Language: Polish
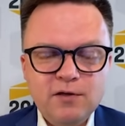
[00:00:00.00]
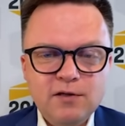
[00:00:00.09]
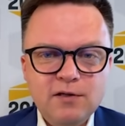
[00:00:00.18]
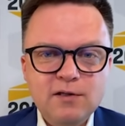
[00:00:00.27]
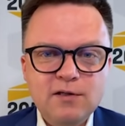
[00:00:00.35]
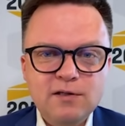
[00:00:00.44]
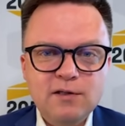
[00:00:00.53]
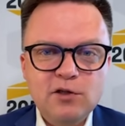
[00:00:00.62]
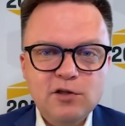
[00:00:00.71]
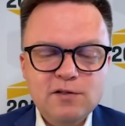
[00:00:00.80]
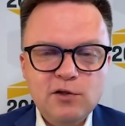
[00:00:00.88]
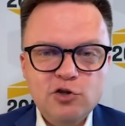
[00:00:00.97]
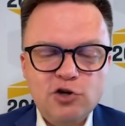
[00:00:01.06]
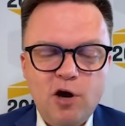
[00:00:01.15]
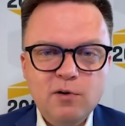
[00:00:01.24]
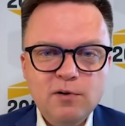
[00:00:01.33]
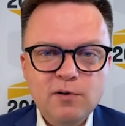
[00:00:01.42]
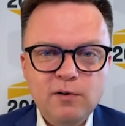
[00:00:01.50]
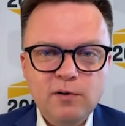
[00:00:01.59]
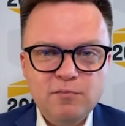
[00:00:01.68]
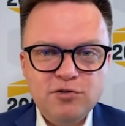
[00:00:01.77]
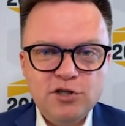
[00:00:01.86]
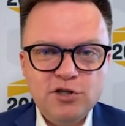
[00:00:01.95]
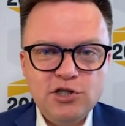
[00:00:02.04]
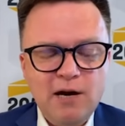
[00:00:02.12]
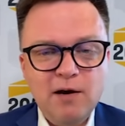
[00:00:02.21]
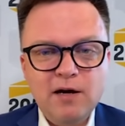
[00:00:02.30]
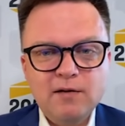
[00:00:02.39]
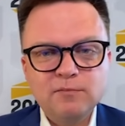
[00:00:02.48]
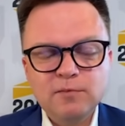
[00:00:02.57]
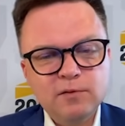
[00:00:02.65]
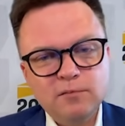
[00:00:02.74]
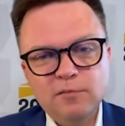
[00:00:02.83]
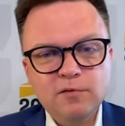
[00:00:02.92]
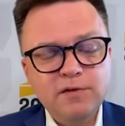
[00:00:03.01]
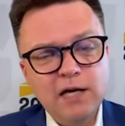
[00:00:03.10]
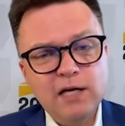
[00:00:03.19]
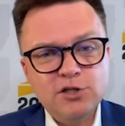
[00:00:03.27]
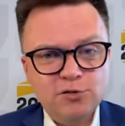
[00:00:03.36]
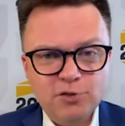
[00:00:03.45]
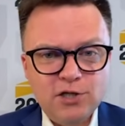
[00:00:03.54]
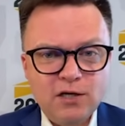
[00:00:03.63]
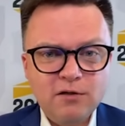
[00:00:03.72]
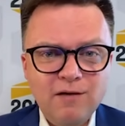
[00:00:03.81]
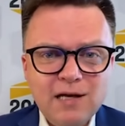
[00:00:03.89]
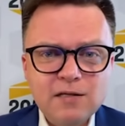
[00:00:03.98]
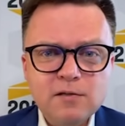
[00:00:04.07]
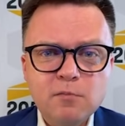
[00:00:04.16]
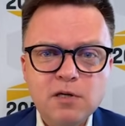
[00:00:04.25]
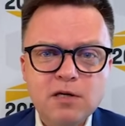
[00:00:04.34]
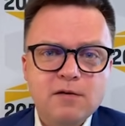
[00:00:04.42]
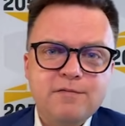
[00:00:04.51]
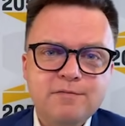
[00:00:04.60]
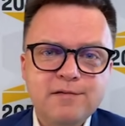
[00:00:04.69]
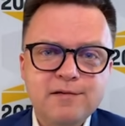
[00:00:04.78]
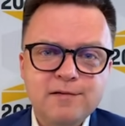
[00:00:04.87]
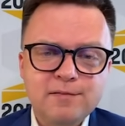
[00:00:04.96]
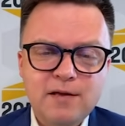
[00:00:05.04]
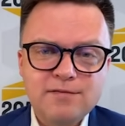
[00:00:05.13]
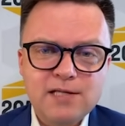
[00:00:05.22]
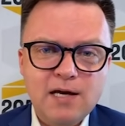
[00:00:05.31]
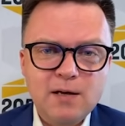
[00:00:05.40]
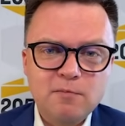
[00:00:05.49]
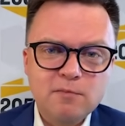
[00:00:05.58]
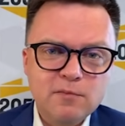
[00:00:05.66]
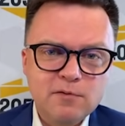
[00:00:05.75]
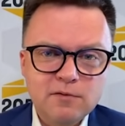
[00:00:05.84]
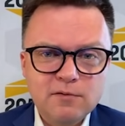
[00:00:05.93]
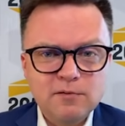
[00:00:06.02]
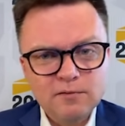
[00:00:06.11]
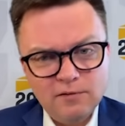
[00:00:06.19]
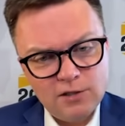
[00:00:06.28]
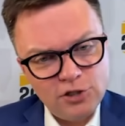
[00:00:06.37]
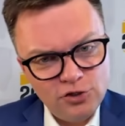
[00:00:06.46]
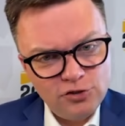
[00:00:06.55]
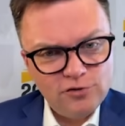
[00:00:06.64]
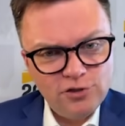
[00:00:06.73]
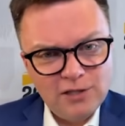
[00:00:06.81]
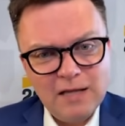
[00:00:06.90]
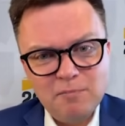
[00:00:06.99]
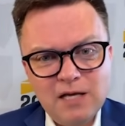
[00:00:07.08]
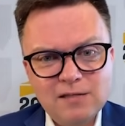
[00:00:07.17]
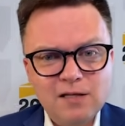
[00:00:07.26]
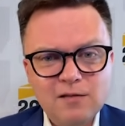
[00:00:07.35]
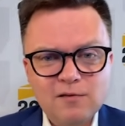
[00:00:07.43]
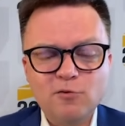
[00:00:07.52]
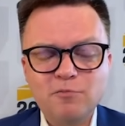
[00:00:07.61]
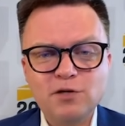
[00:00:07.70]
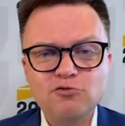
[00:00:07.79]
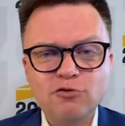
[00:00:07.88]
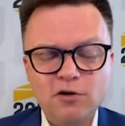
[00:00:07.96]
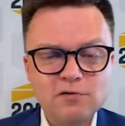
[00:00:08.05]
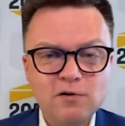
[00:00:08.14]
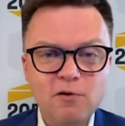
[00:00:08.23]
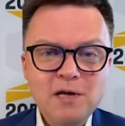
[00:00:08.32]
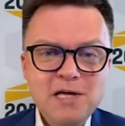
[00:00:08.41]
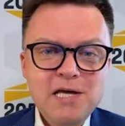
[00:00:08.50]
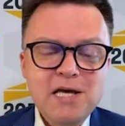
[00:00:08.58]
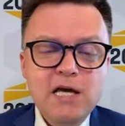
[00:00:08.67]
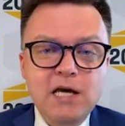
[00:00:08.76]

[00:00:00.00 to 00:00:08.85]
w, do, do szkoły przyjeżdżała wiele żeśmy żartowali sobie w, nawzajem, e, ta część co się dla Piasta z tą pieczurkowską.